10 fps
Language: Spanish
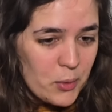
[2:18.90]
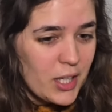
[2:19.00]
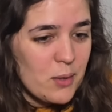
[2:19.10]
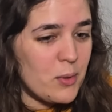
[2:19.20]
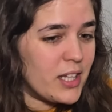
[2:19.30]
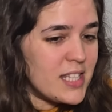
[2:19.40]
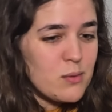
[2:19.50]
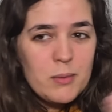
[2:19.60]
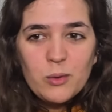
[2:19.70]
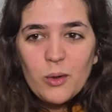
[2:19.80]
Porque como que de ese
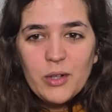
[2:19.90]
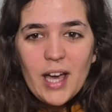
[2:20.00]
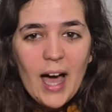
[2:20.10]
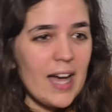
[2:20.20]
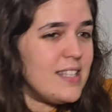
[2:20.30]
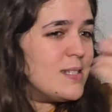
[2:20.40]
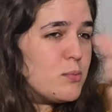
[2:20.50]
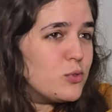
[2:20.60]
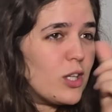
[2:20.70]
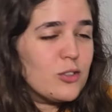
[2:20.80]
momento ahora, ahí se
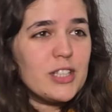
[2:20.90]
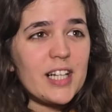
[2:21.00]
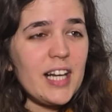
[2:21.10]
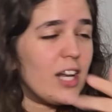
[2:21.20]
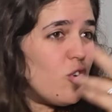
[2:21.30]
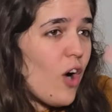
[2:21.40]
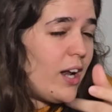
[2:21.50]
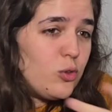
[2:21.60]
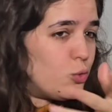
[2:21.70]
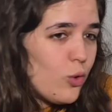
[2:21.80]
puso la cosa rara. No,
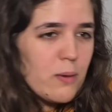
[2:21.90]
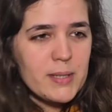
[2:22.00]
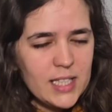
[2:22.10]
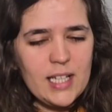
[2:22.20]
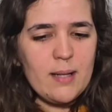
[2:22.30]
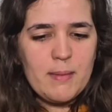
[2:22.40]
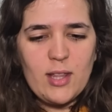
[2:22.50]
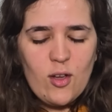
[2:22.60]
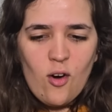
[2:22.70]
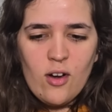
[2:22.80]
algo tuvo que pasar en el
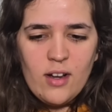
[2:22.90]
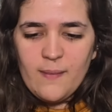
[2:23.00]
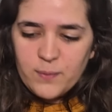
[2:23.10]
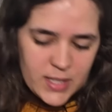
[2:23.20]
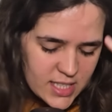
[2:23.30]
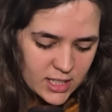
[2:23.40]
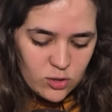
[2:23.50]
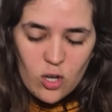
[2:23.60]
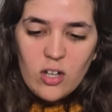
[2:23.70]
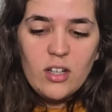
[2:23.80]
medio.
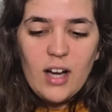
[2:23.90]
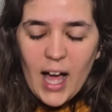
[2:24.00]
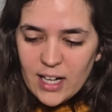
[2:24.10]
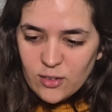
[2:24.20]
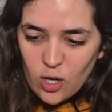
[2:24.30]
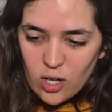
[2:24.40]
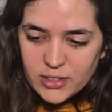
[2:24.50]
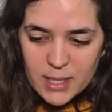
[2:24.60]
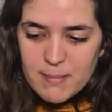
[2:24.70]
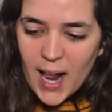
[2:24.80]
Necesito algo,
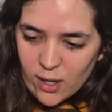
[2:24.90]
denme